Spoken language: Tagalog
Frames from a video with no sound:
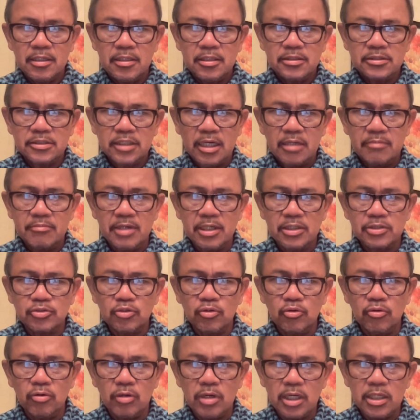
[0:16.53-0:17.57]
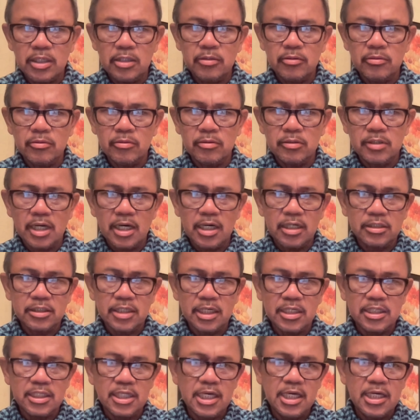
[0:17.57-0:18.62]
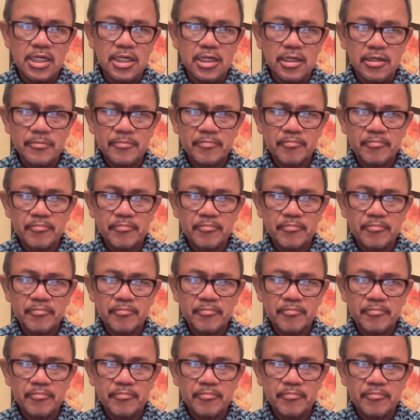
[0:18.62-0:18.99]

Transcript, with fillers: saan mang sulo kayo ng daigdig